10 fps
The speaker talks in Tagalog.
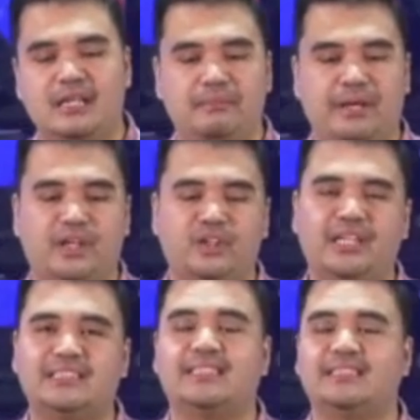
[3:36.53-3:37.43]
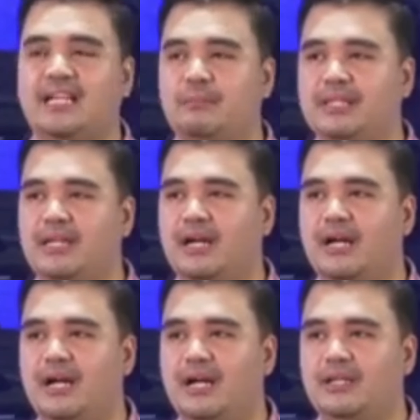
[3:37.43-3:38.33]
Pero yun nga, sinasabi ng,
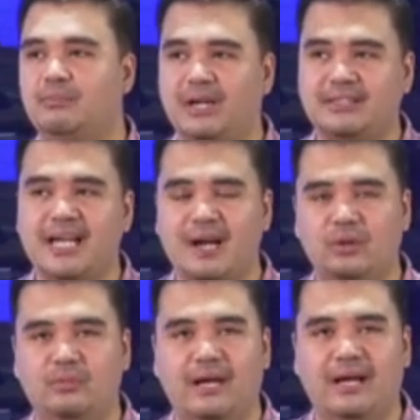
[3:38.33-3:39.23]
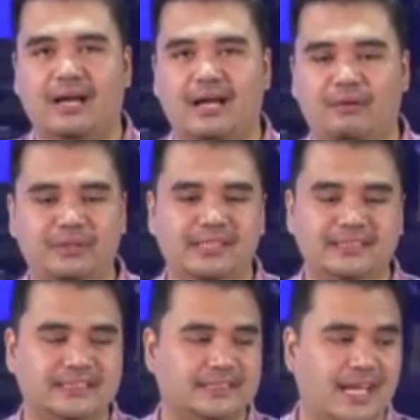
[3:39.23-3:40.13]
uh, ng mga tao, ng mga uh,
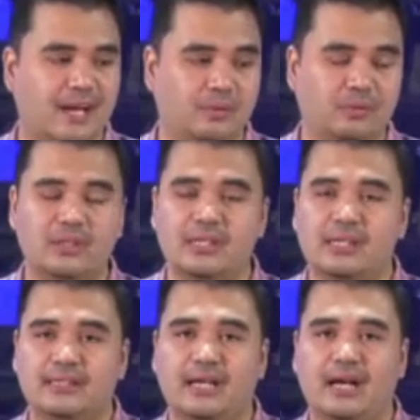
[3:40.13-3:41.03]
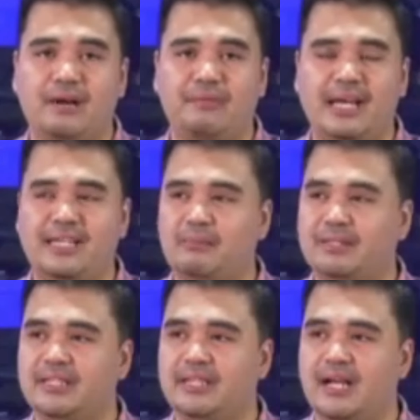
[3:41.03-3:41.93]
witnesses nga ho, na wala naman
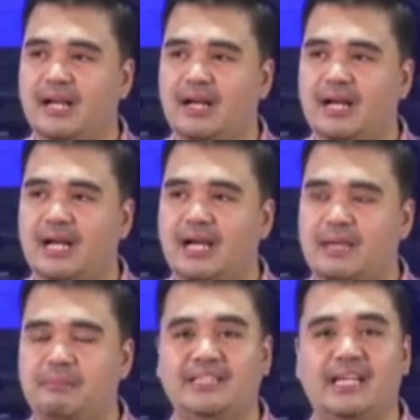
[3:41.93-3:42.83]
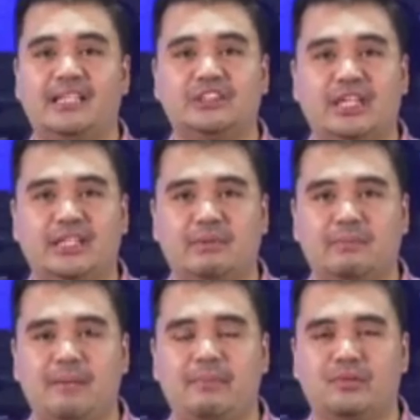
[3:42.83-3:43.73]
ding uh, ebidensya na
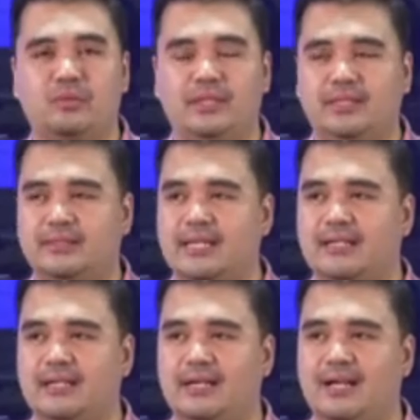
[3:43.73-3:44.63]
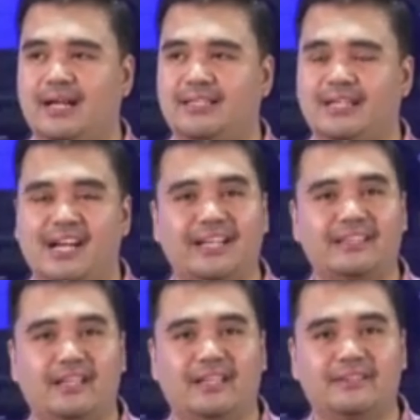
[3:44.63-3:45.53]
magpapatunay na talagang uh, nangagat
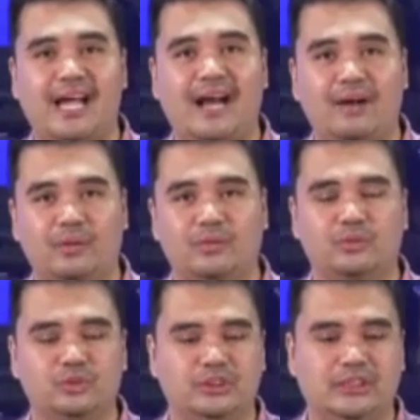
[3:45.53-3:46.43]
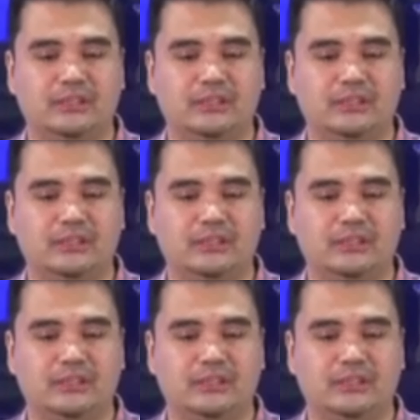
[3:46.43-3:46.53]
ng tao itong si